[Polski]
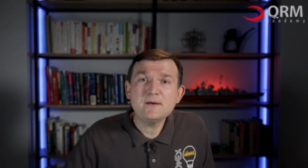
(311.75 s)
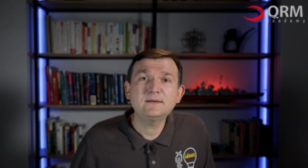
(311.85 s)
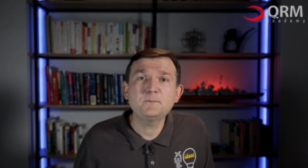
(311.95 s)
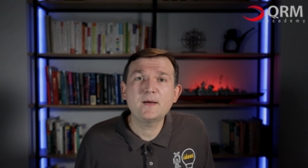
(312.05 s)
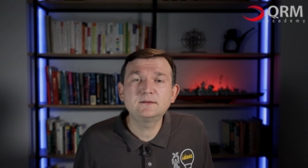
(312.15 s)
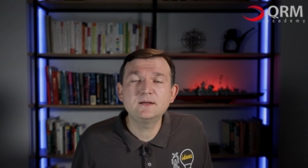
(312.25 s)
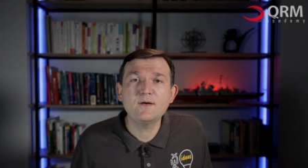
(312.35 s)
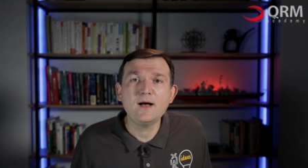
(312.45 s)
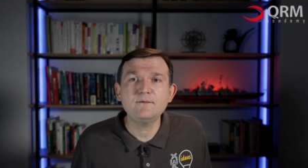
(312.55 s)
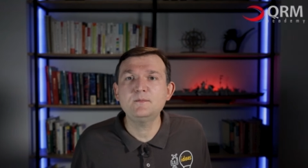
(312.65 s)

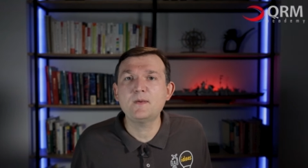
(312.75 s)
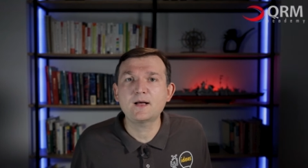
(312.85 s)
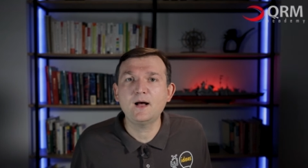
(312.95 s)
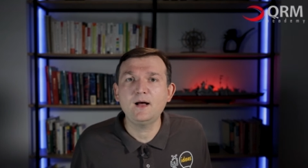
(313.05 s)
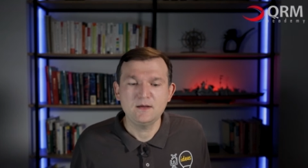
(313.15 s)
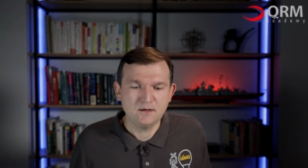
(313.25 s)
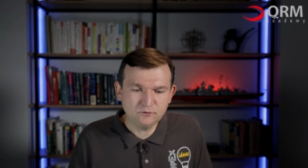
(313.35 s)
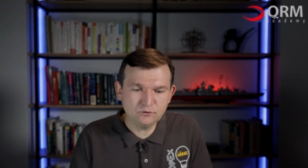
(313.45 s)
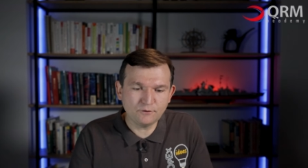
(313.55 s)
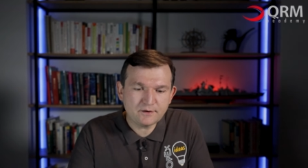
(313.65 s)
perspektywa wymaga
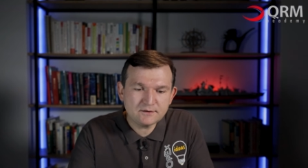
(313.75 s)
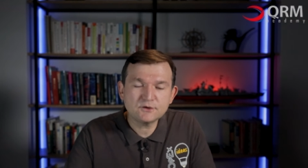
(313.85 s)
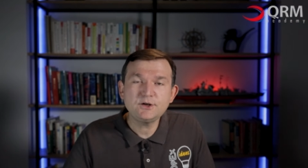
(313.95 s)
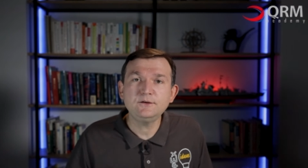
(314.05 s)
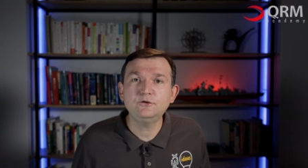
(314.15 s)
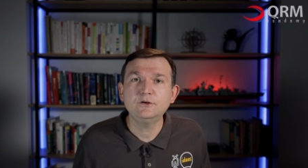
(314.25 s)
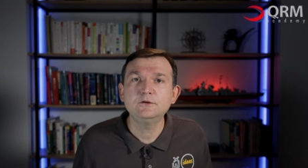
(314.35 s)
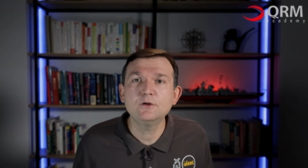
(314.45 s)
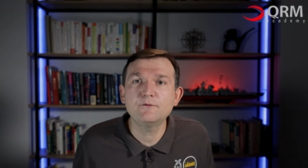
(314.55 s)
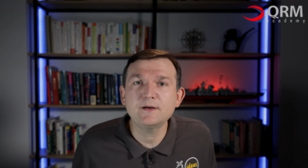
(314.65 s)
nowych narzędzi,
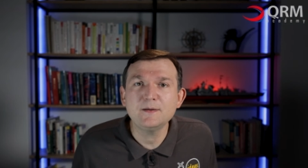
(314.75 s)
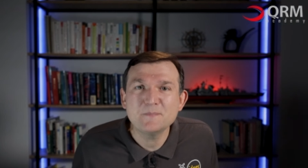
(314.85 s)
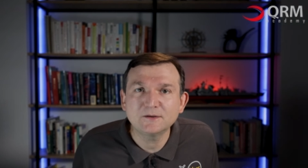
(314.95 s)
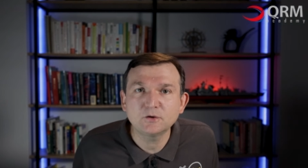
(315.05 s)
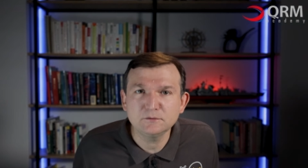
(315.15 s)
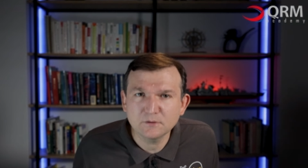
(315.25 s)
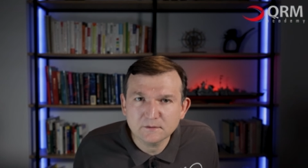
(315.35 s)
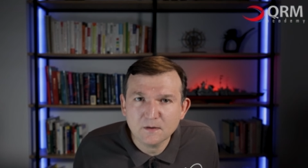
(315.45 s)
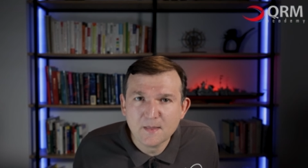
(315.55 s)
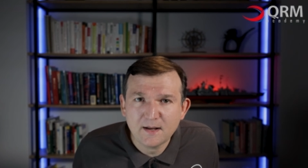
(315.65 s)
nowych metod
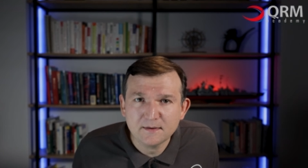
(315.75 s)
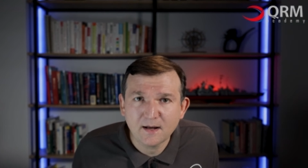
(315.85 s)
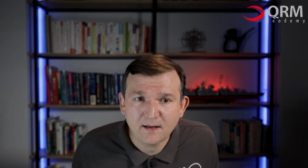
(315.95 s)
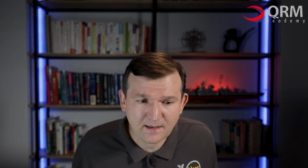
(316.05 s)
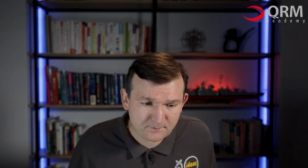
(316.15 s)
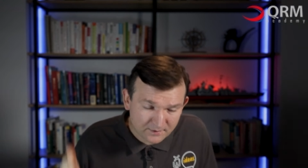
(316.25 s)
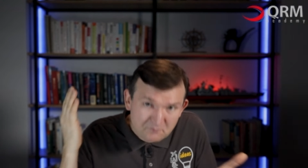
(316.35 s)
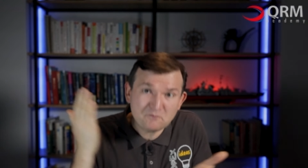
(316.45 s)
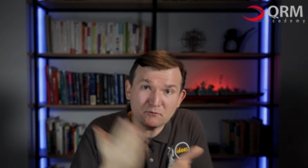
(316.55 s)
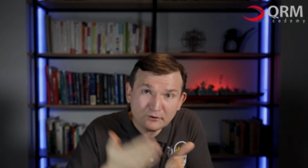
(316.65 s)
doskonalenia,
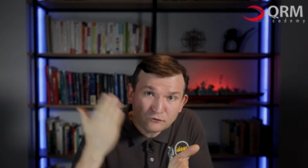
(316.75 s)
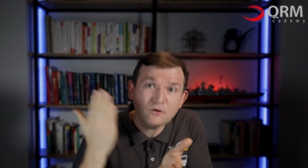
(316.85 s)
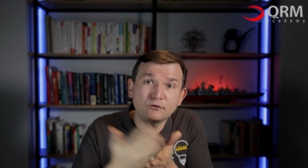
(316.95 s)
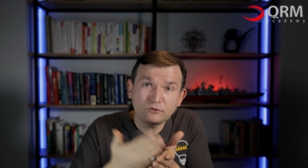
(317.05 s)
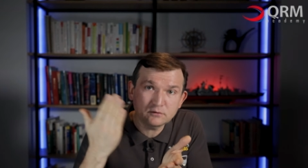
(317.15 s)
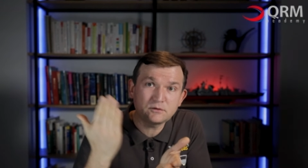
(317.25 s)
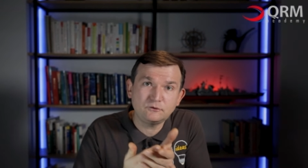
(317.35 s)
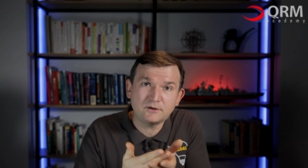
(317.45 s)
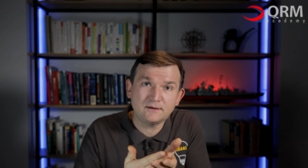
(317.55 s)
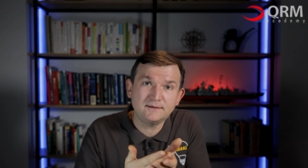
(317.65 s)
aby właśnie
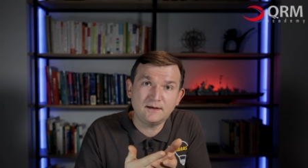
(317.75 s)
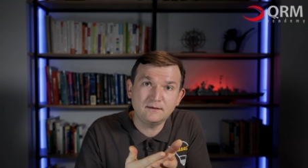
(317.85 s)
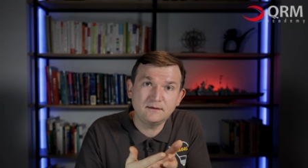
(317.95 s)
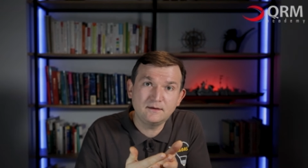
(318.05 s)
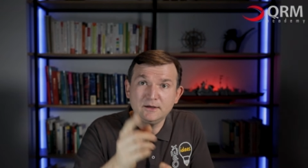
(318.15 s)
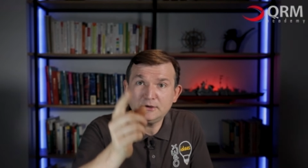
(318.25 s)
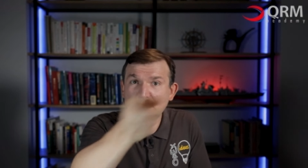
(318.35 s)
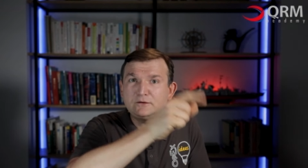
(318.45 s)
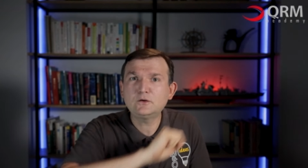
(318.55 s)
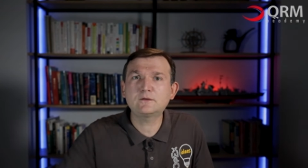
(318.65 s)
osiągnąć ten cel. I
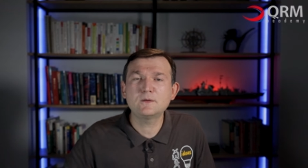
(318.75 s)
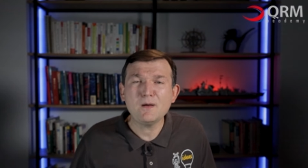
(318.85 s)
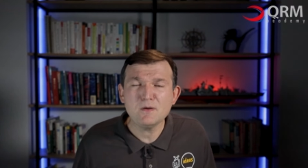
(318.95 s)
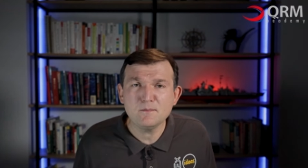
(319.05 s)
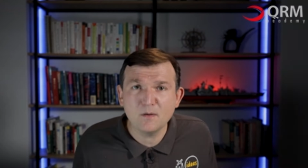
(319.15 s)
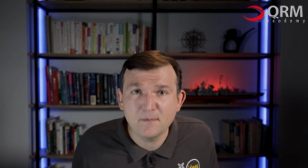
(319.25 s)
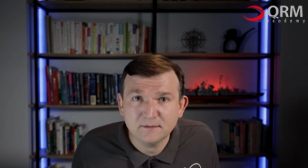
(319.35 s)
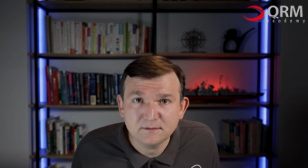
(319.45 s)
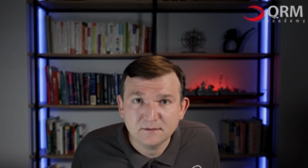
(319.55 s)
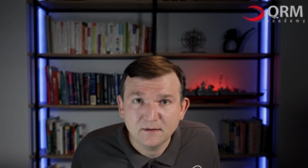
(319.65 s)
to jest doskonały
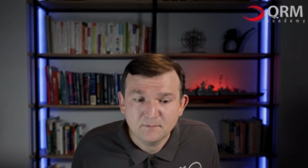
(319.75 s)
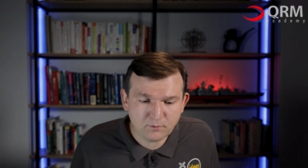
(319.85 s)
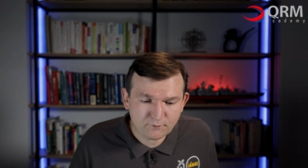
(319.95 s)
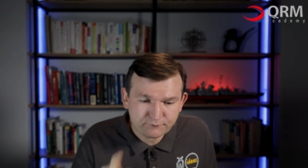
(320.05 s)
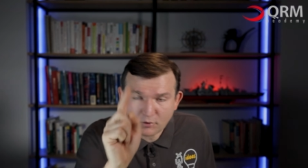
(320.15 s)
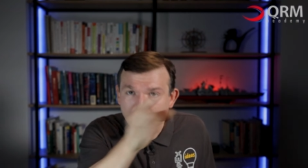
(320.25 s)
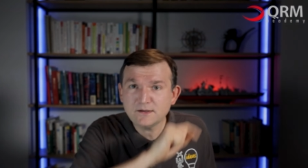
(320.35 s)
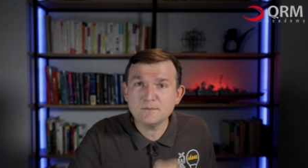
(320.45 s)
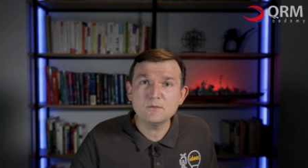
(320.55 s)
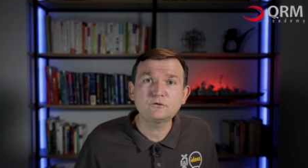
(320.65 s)
moment, bo w
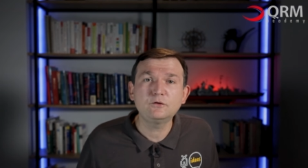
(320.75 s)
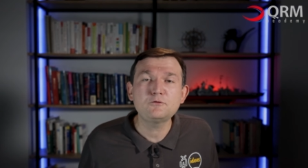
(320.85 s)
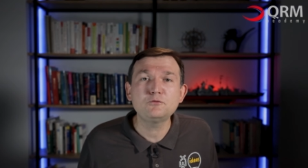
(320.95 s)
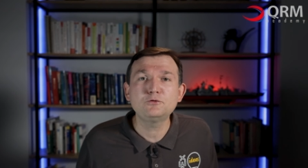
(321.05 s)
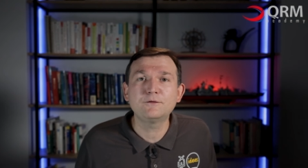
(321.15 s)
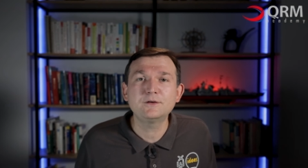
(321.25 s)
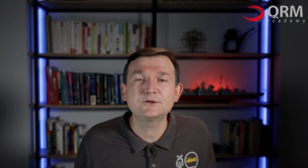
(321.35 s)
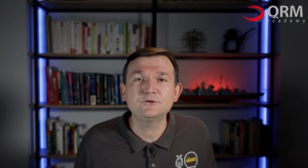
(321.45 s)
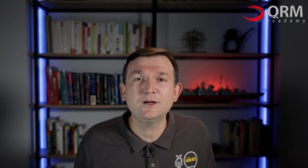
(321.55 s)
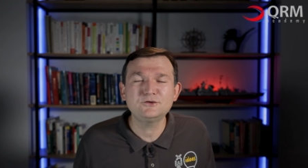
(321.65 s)
kolejnym odcinku
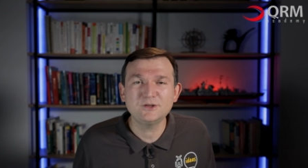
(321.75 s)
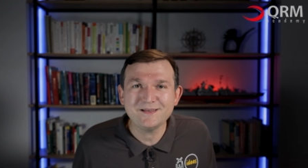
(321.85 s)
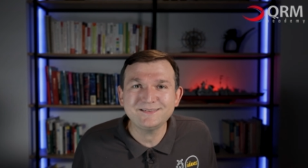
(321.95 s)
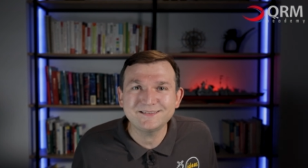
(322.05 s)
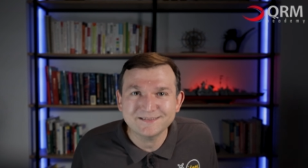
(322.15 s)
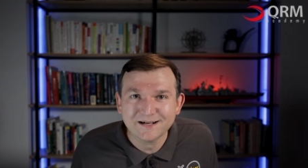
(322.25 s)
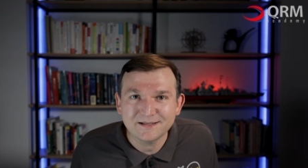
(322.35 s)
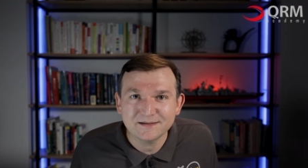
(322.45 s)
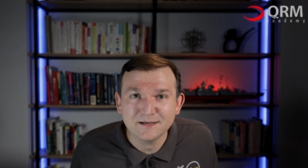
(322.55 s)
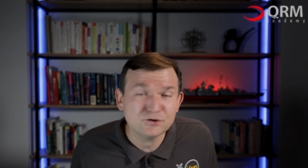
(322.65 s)
dowiesz się, czym jest
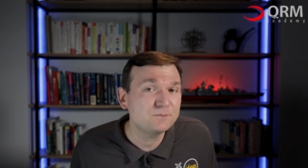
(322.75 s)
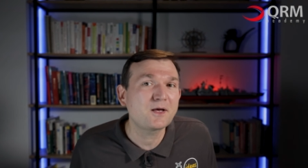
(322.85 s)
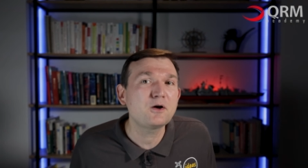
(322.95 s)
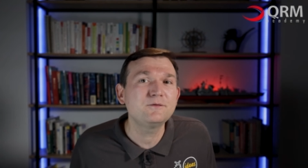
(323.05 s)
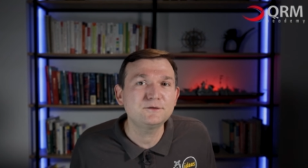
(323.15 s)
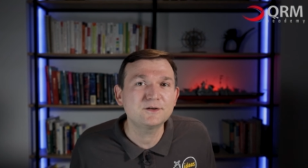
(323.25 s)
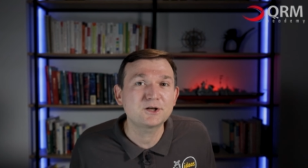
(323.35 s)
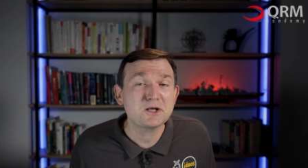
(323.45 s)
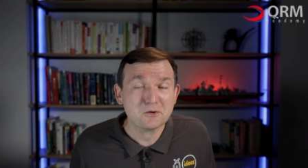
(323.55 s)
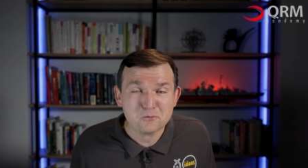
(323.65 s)
strategia szybkiego
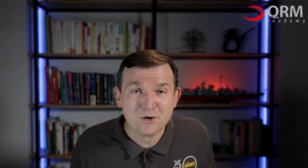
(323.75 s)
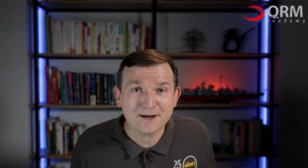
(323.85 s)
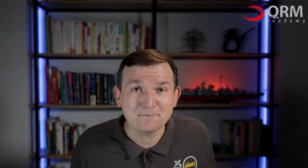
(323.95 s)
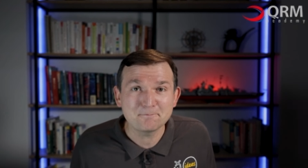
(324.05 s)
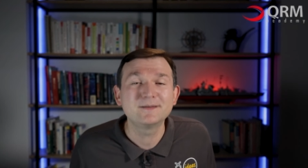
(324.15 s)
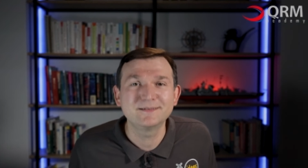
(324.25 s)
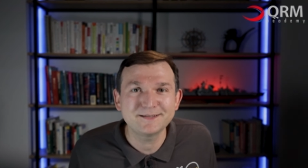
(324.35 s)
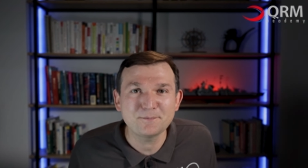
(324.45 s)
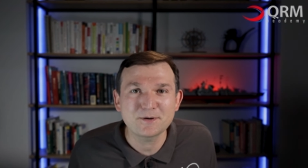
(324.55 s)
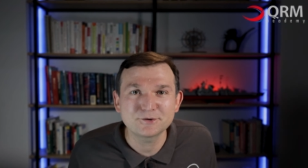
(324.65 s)
wytwarzania QRM.
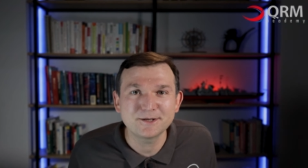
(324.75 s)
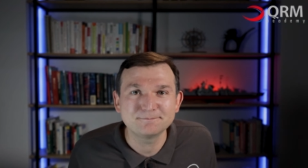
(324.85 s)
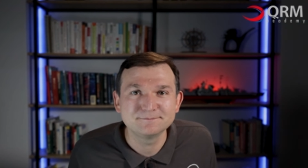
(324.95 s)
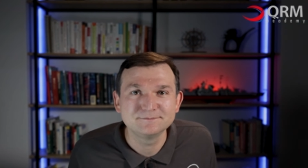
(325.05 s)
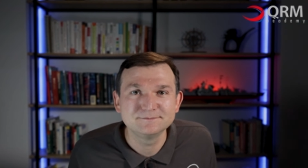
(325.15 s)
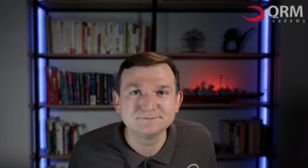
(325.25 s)
Zapraszam.